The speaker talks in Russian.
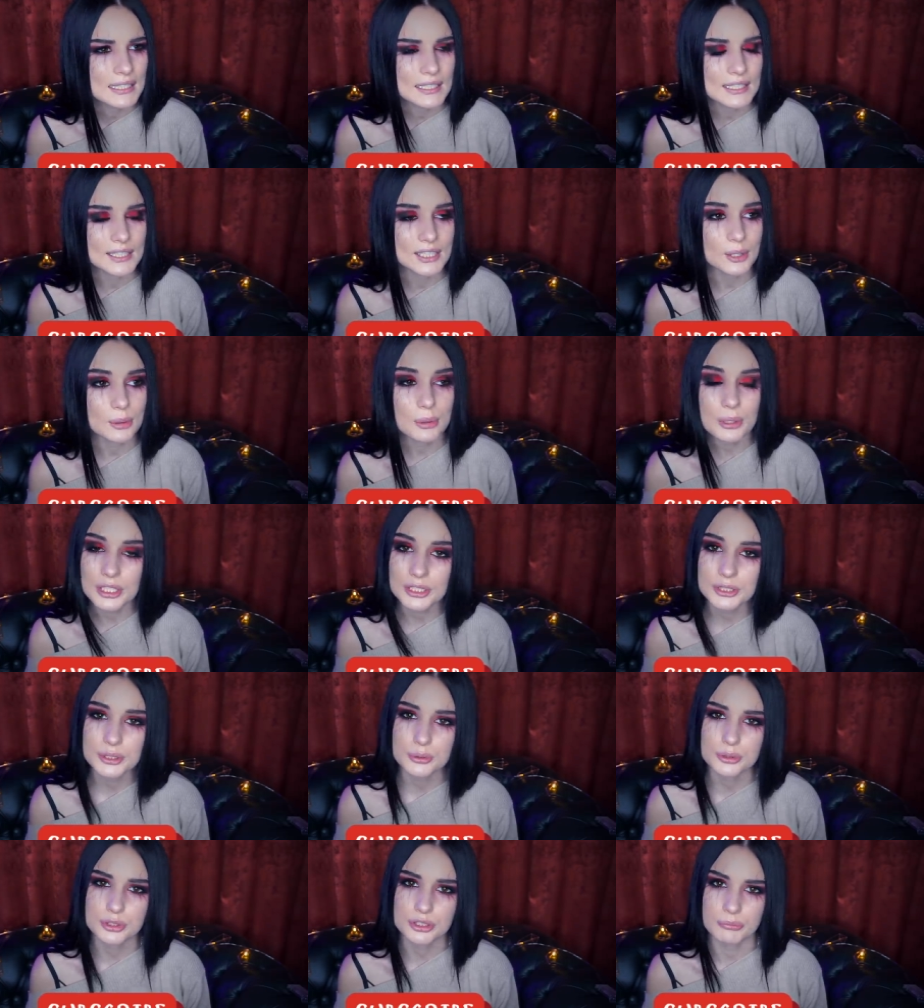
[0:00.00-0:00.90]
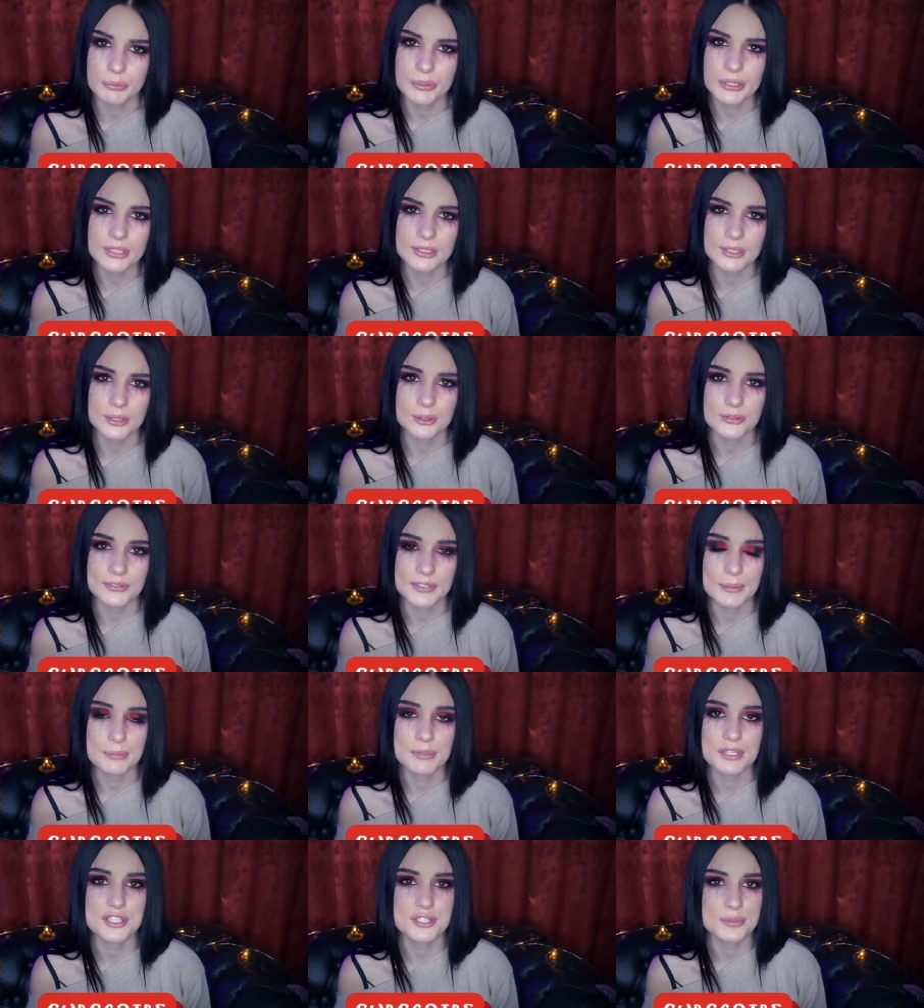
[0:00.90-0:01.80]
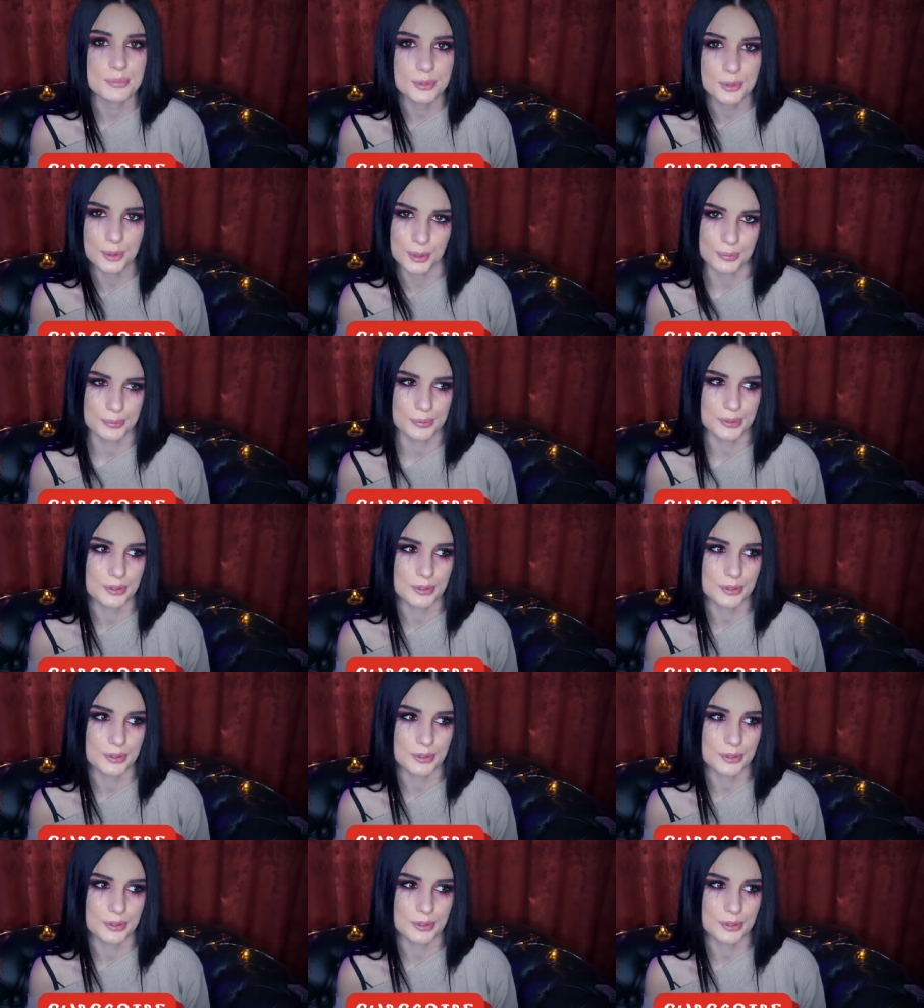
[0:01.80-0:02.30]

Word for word: и на улице уже было на то время темно,